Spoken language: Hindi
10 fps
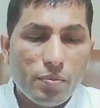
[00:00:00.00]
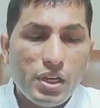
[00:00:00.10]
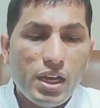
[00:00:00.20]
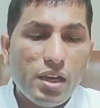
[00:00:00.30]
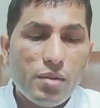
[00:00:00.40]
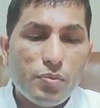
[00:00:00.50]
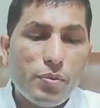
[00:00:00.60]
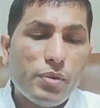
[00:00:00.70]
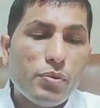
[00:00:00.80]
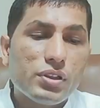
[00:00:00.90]
बिलाल
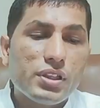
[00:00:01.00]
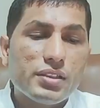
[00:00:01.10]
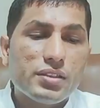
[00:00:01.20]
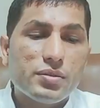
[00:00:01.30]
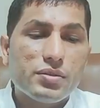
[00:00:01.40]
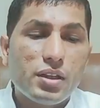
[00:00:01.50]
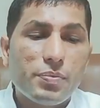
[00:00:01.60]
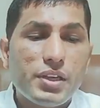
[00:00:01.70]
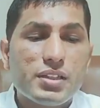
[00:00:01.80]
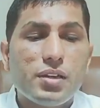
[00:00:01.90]
मोमिन बोलते हैं सर
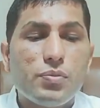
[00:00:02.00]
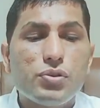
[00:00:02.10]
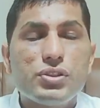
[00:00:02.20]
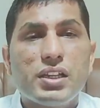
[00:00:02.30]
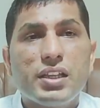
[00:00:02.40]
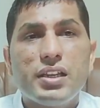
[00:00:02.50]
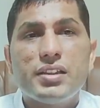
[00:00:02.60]
पैसा बहुत ज्यादा